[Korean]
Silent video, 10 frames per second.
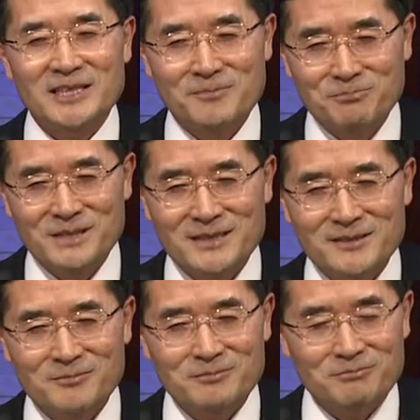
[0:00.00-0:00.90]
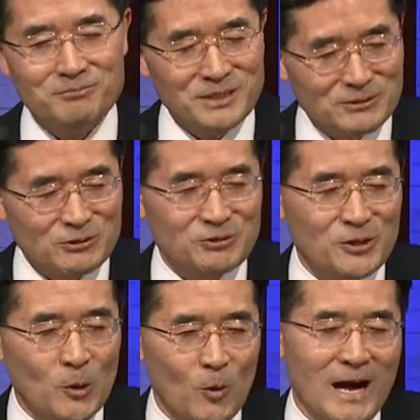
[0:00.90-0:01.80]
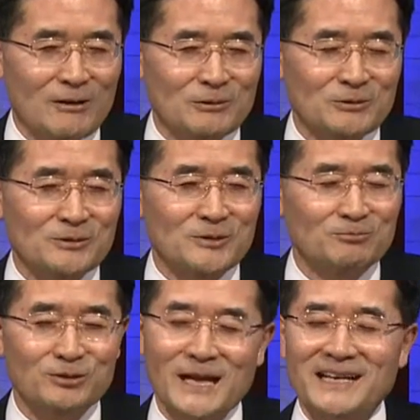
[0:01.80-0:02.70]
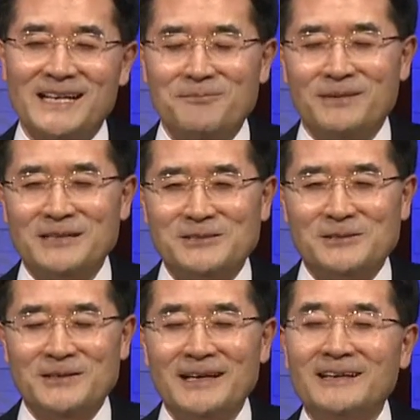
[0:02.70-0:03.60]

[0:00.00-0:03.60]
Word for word: 인민민주주의 공화국 북한이란 말이죠.